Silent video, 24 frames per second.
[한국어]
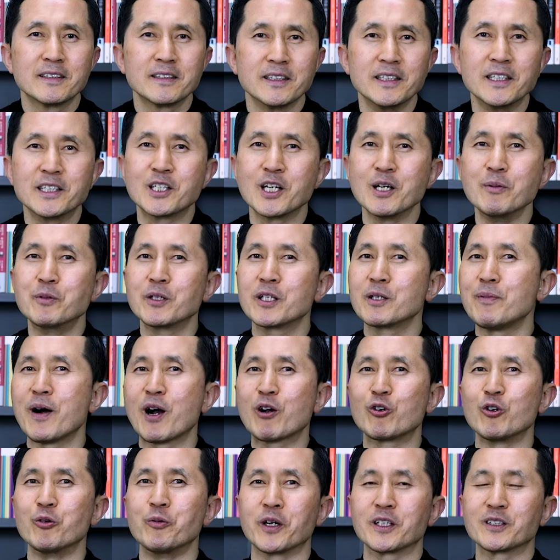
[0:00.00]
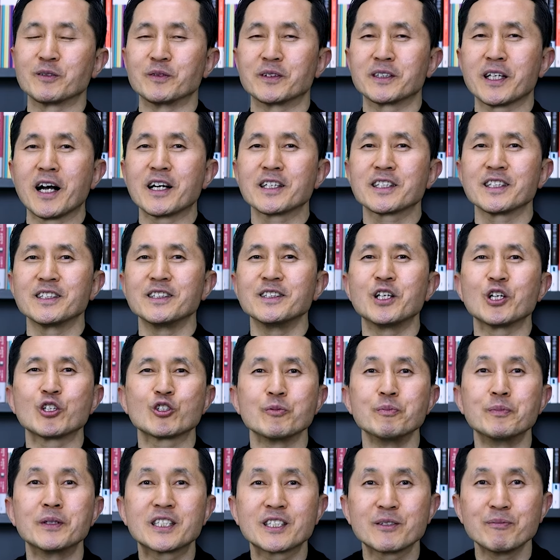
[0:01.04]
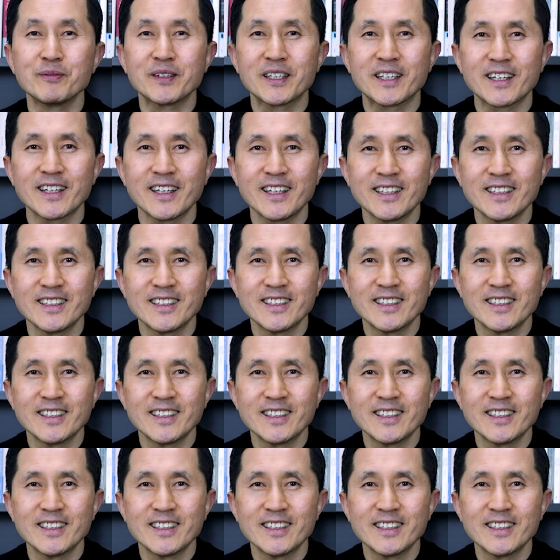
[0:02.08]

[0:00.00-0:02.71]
이 질문을 바꿔보겠습니다. 당신은 예수를 믿습니까?